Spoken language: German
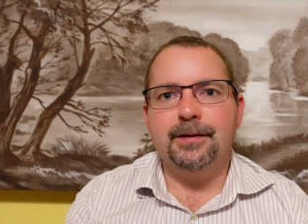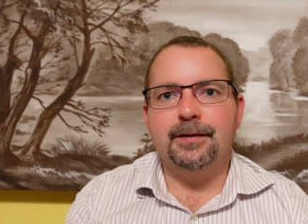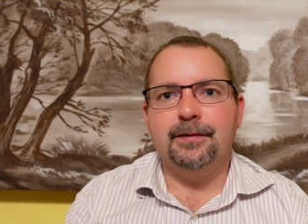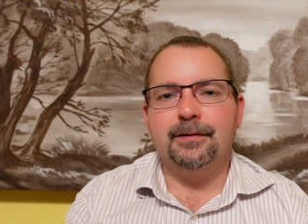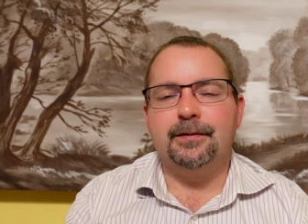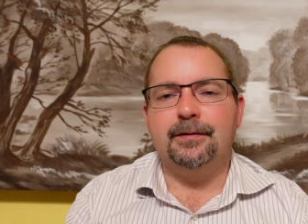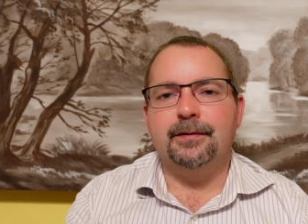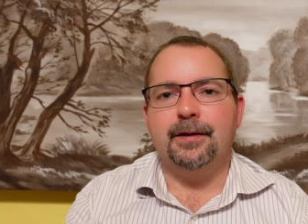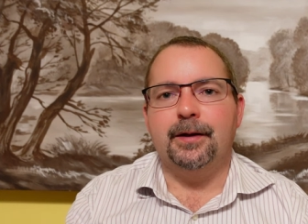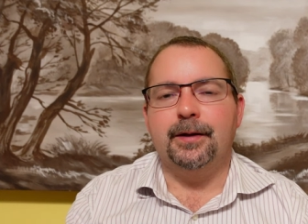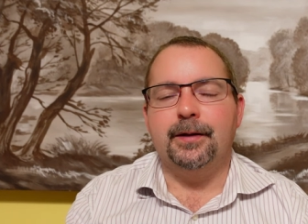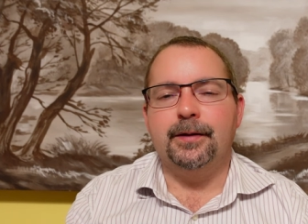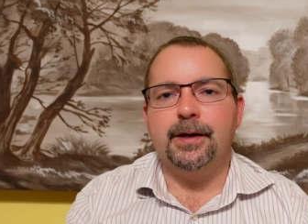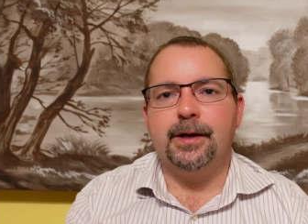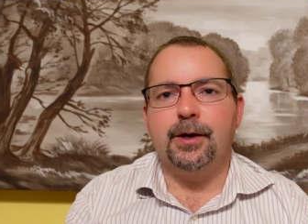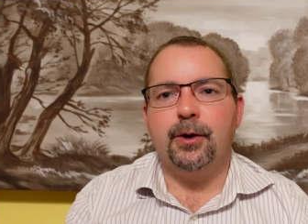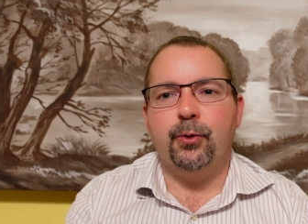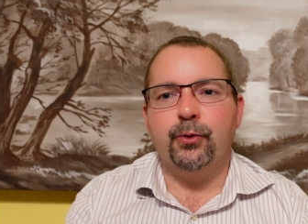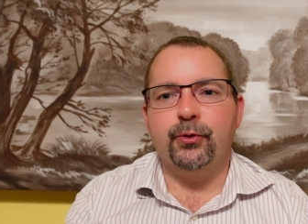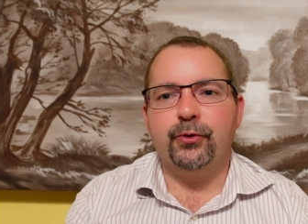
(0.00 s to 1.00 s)
Das ist einer der
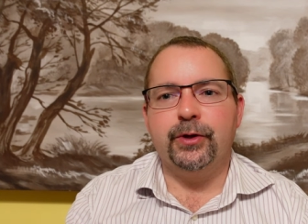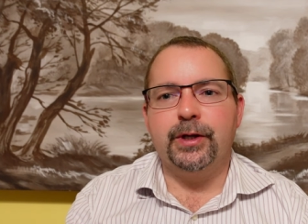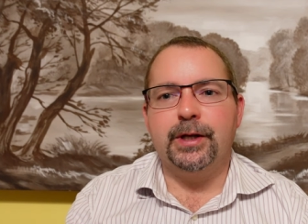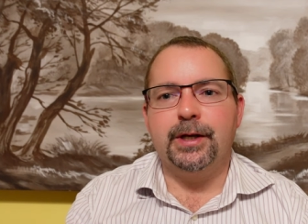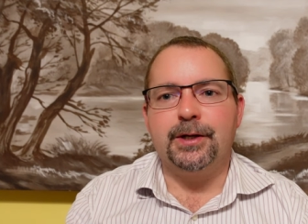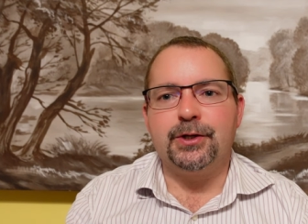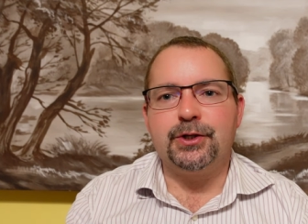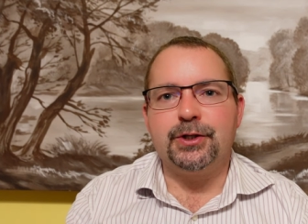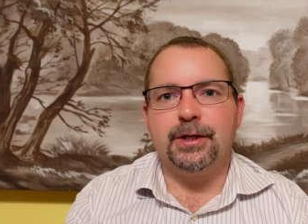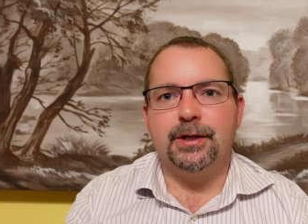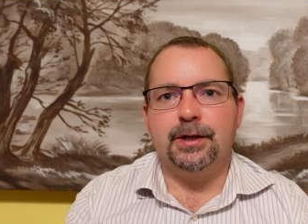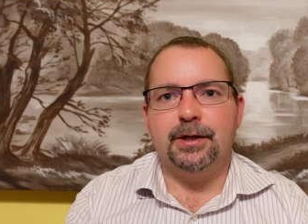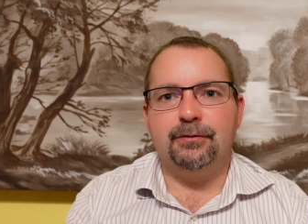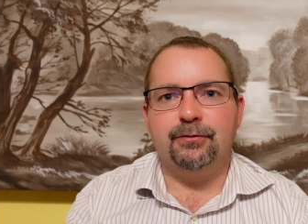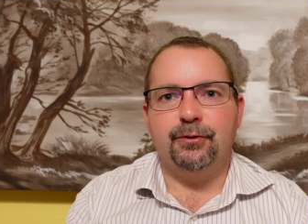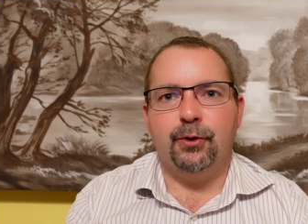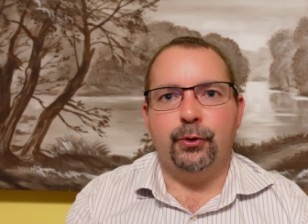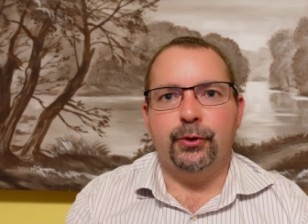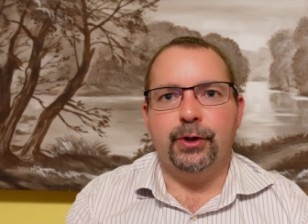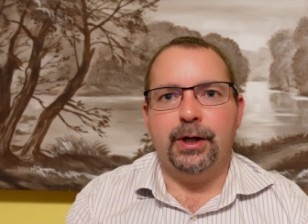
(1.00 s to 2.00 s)
großen Hersteller
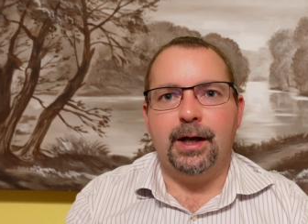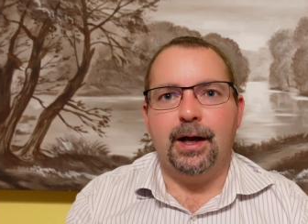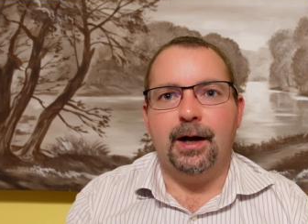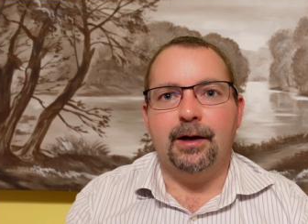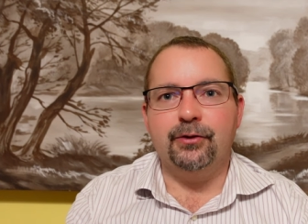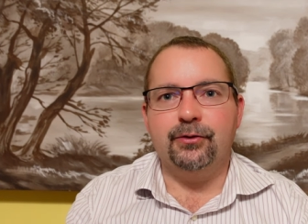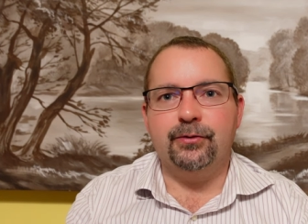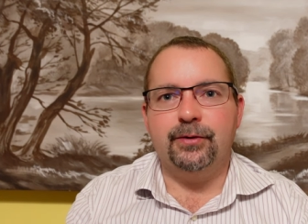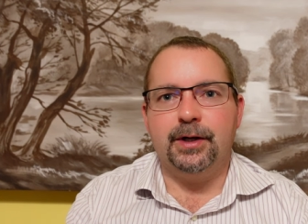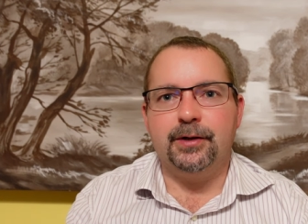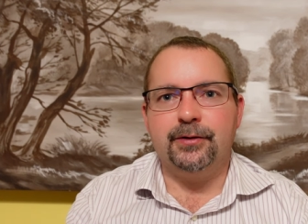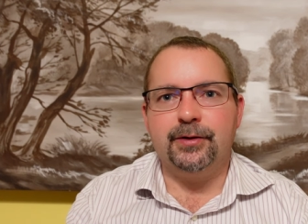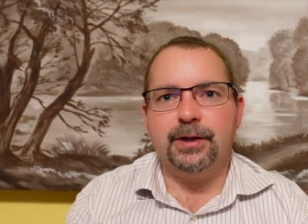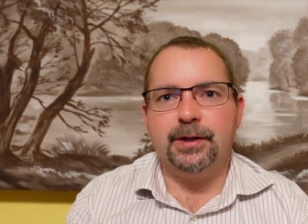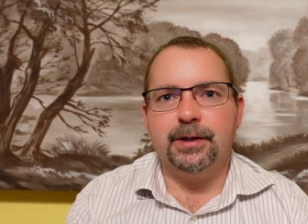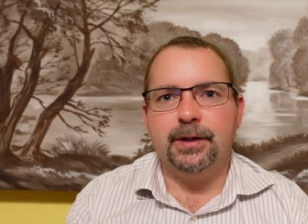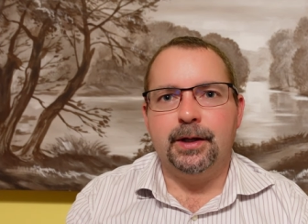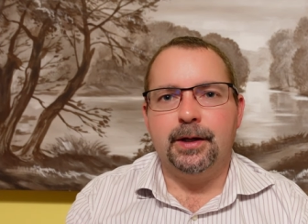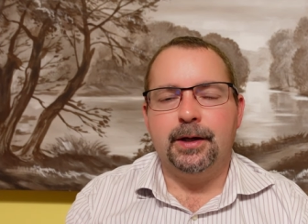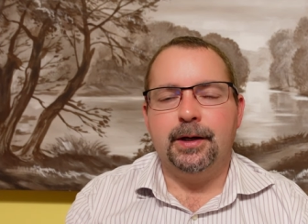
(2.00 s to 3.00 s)
von
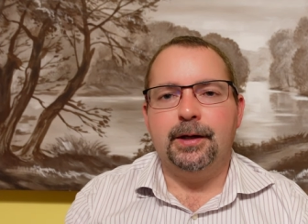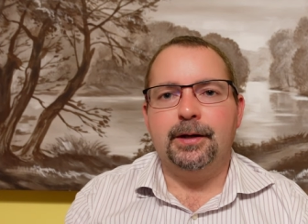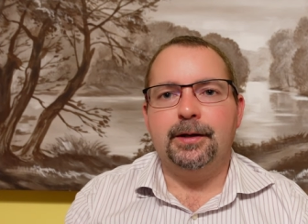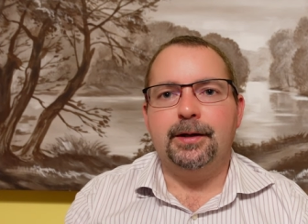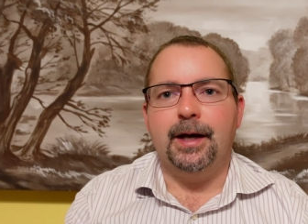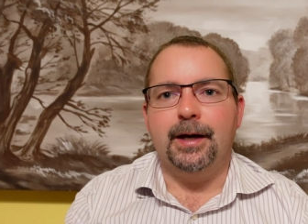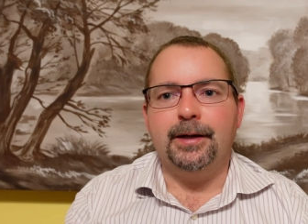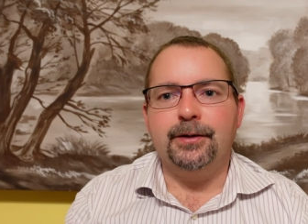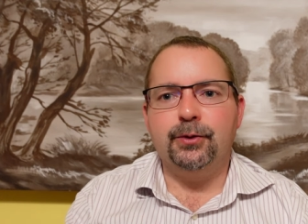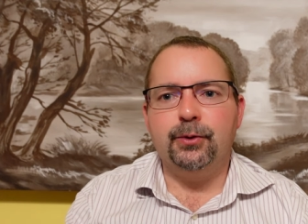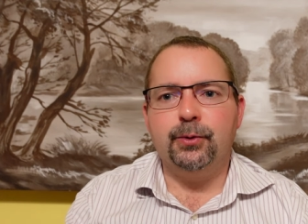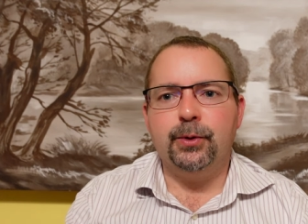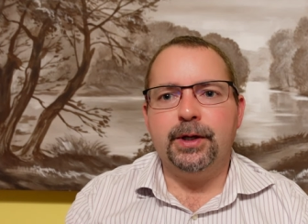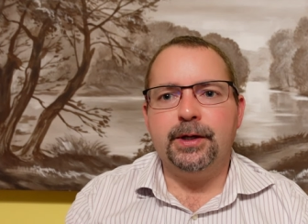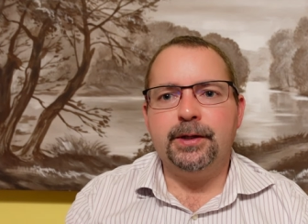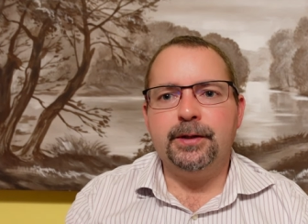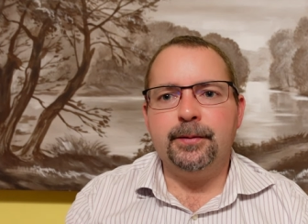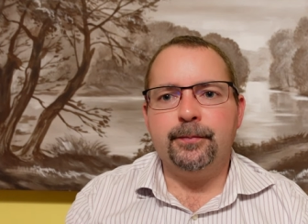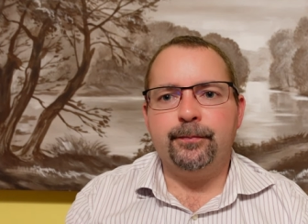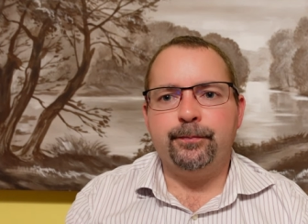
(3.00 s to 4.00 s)

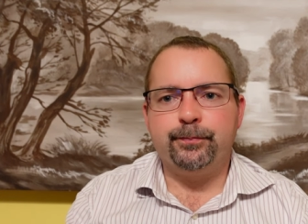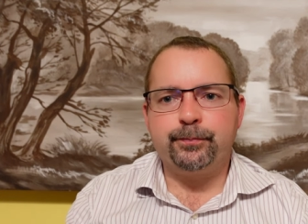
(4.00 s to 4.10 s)
Glasfaserleitungen.